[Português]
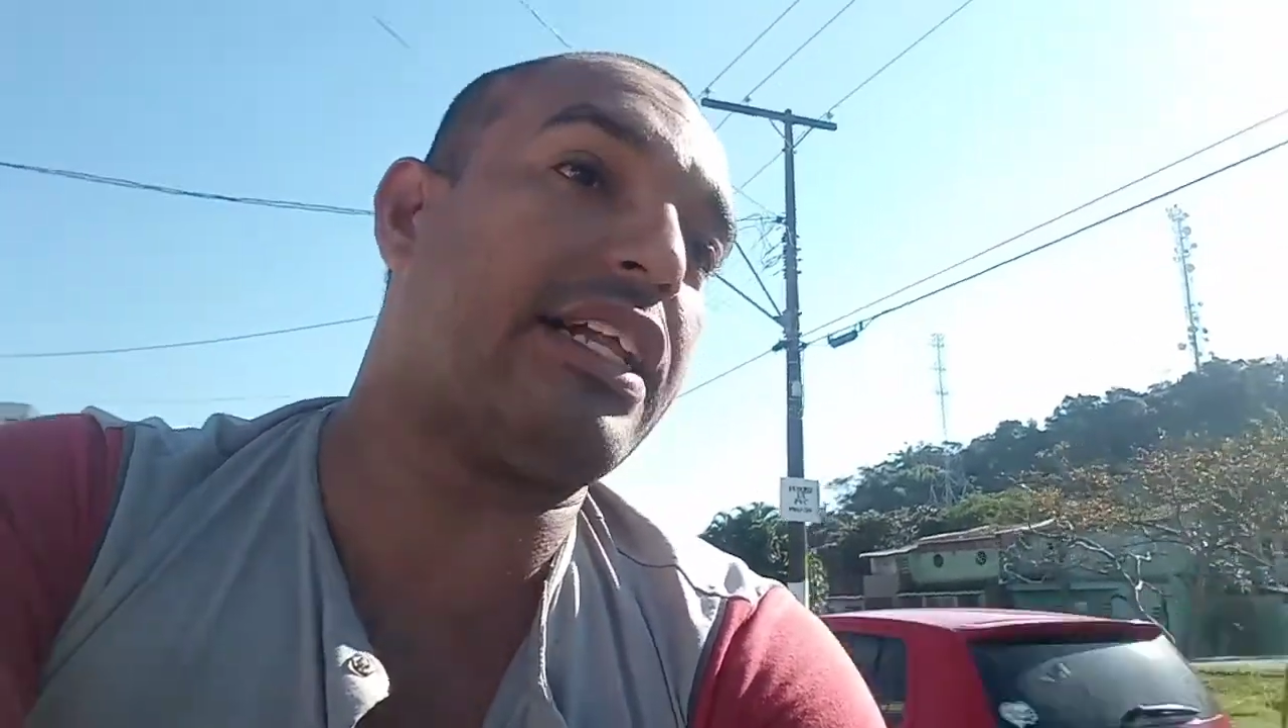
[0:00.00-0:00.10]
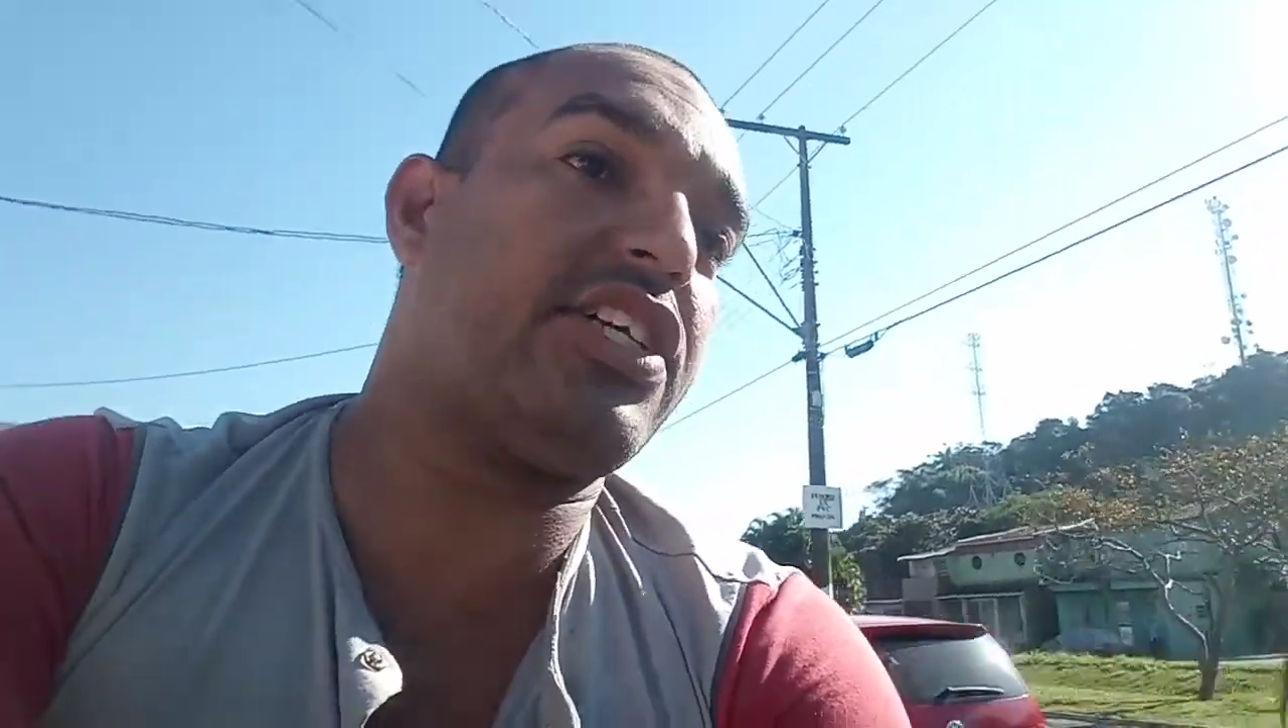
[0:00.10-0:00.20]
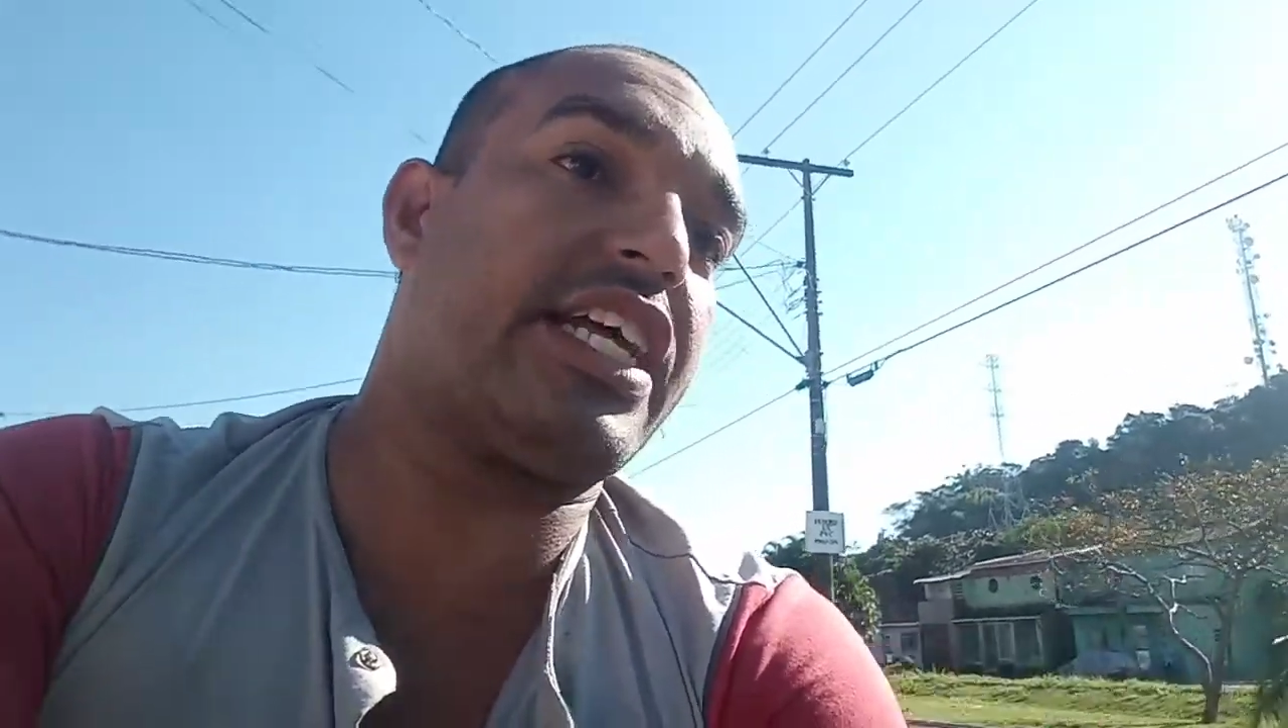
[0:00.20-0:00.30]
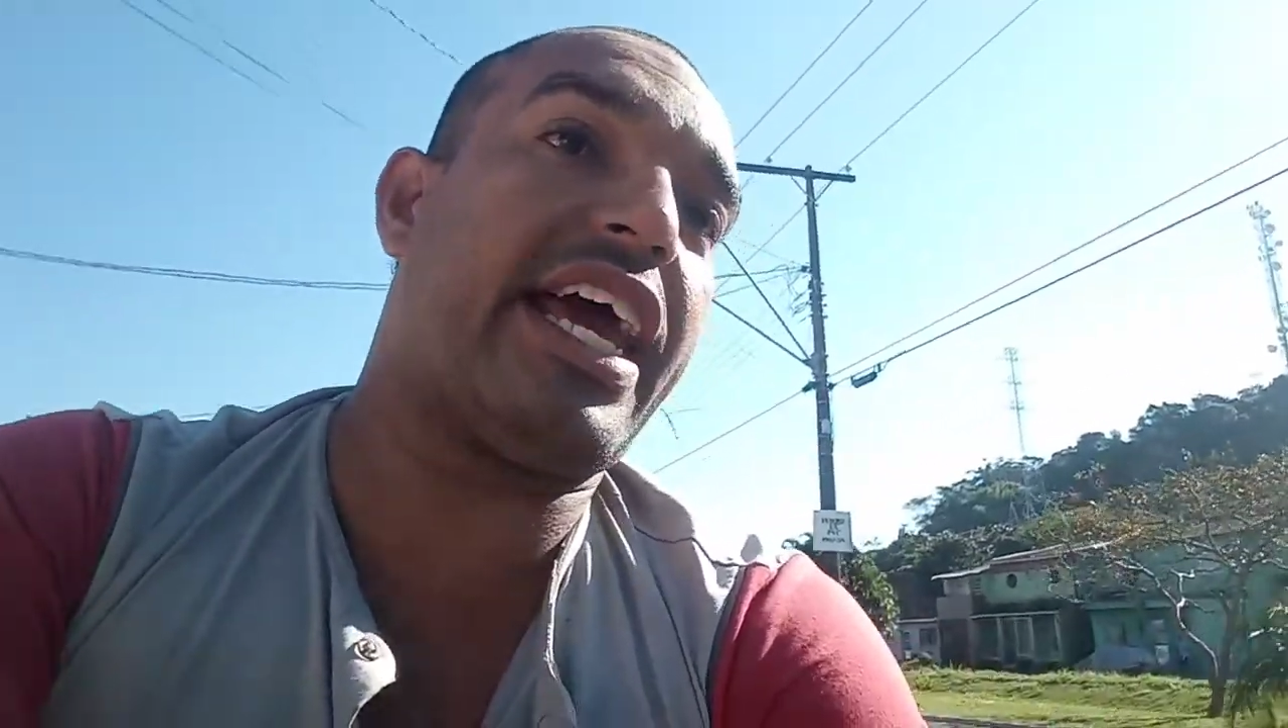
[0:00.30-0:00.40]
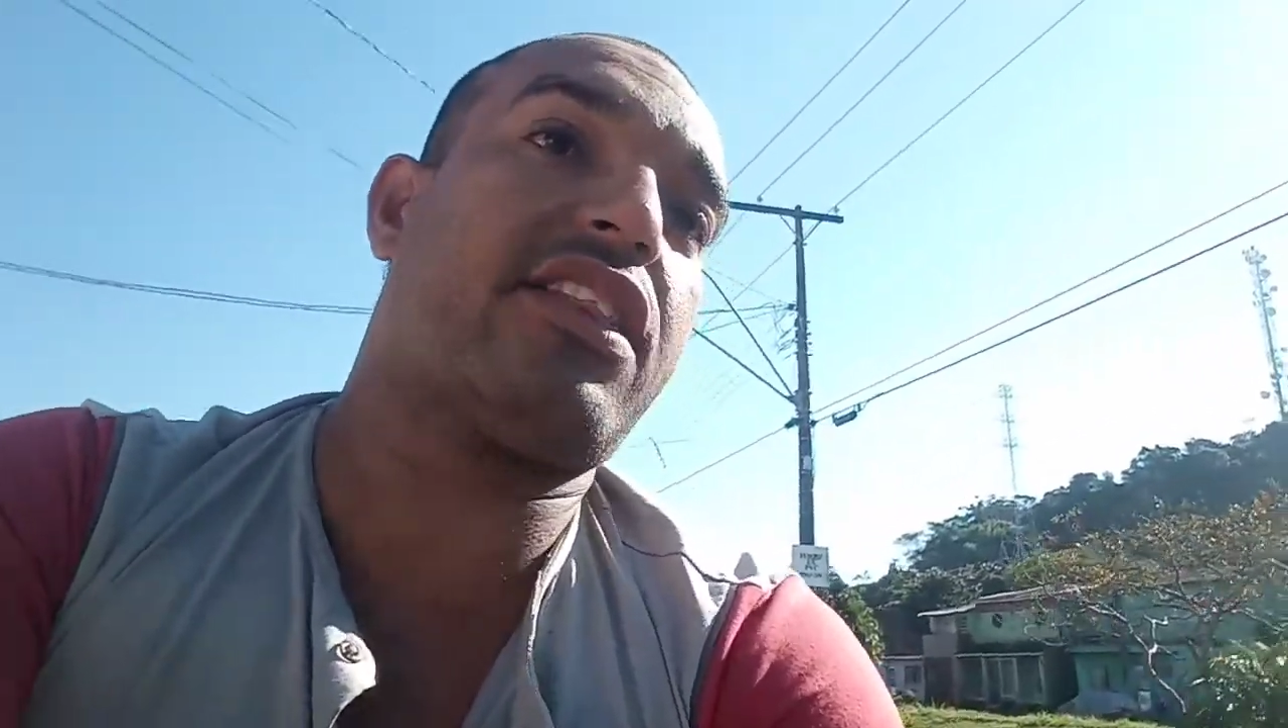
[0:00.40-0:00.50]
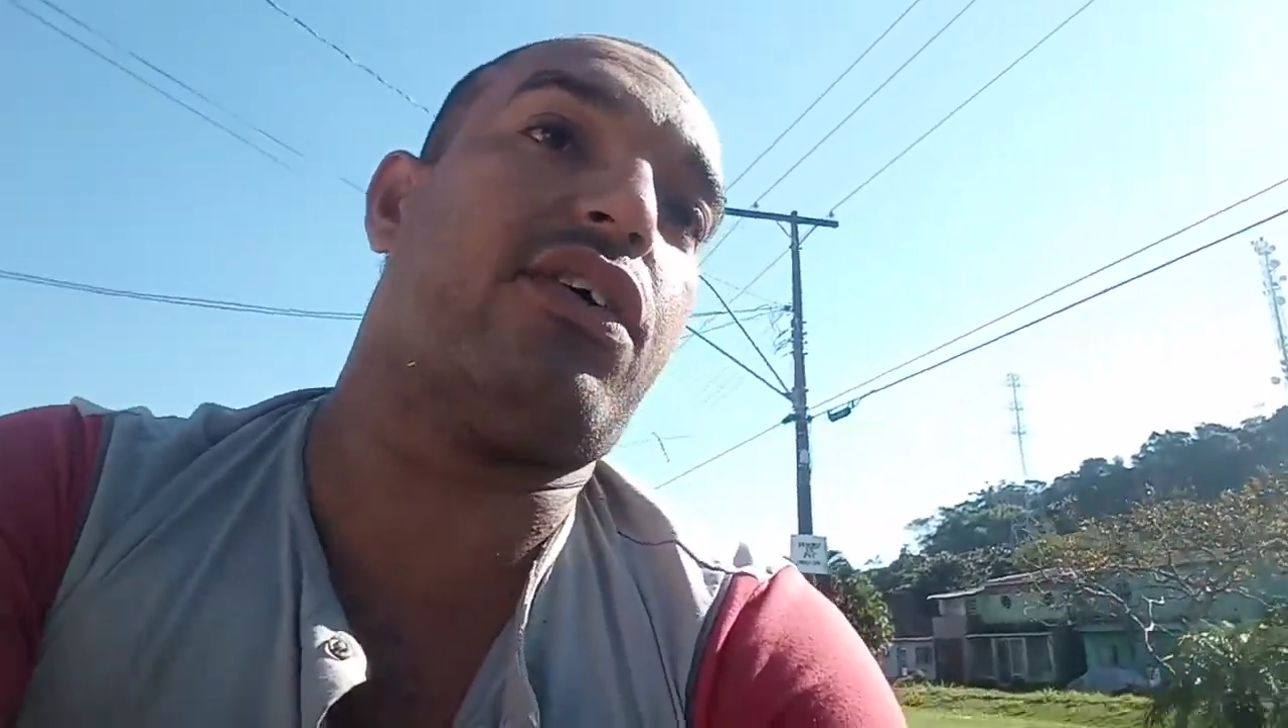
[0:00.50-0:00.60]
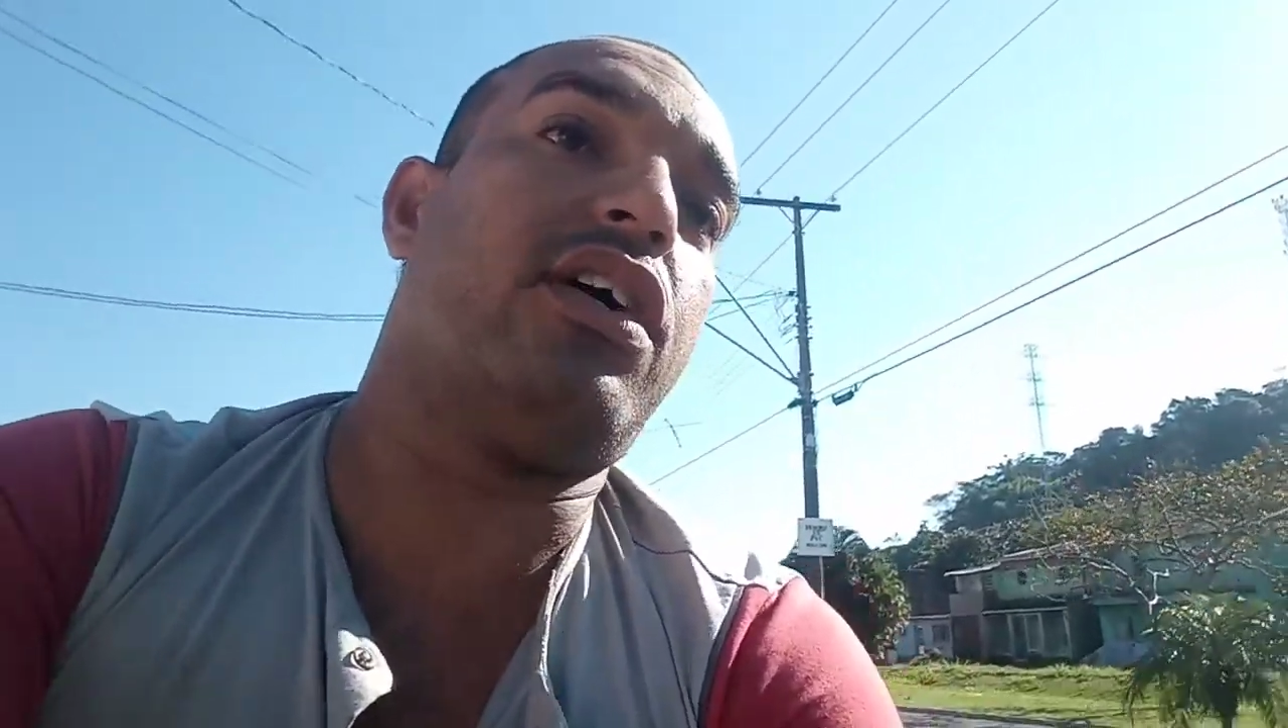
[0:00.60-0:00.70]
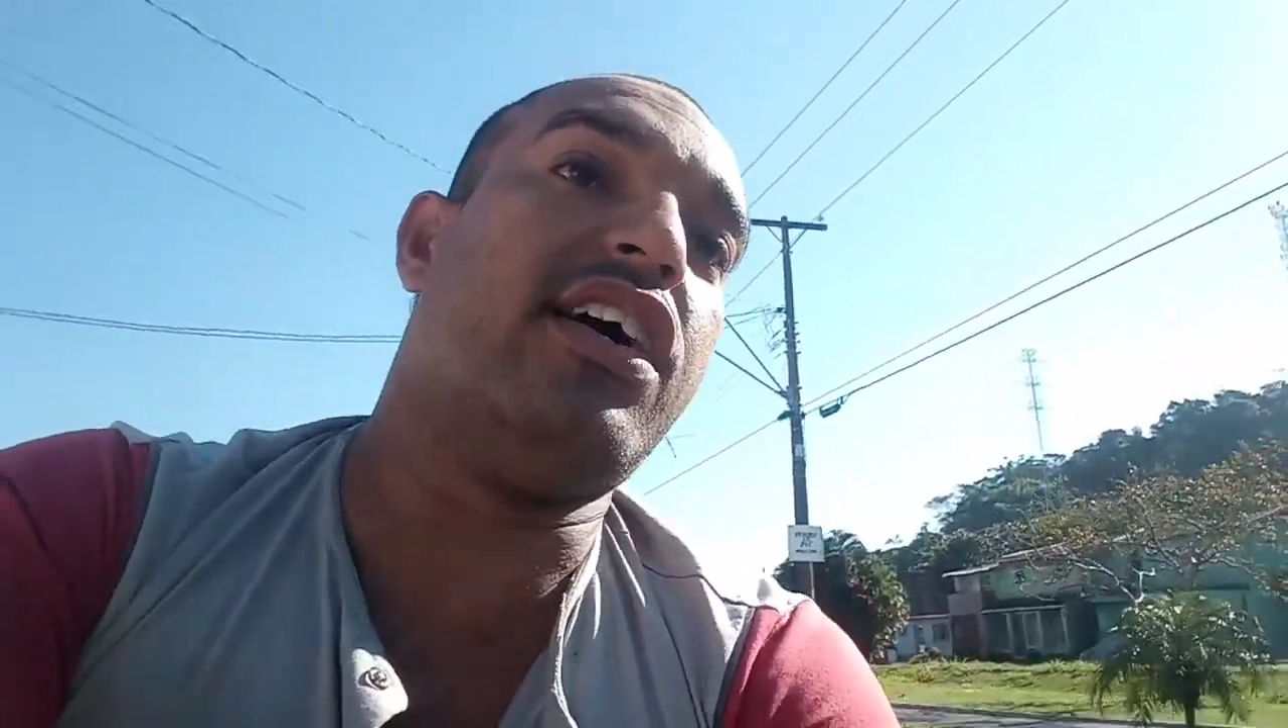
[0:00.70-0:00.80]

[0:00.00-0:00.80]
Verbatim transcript: direto,